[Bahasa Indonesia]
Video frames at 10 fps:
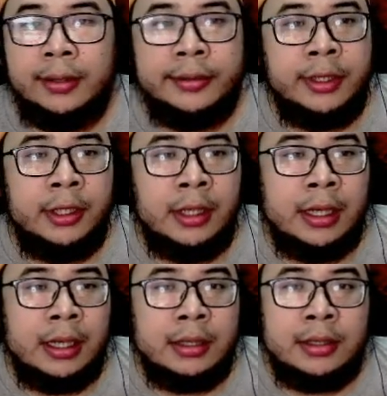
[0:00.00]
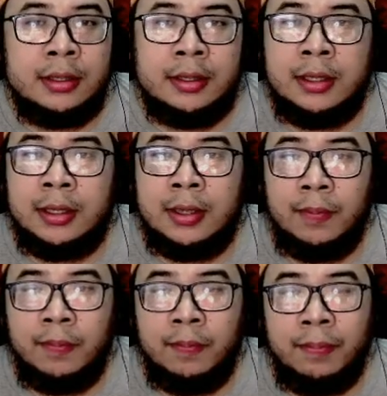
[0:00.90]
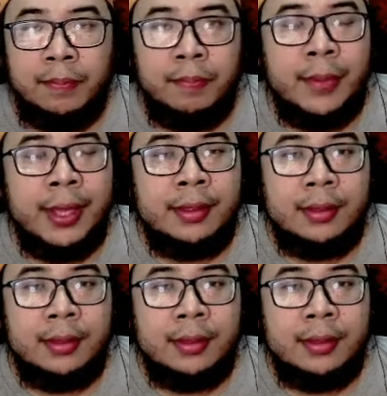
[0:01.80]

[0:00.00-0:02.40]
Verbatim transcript: Jadi ada sistem paid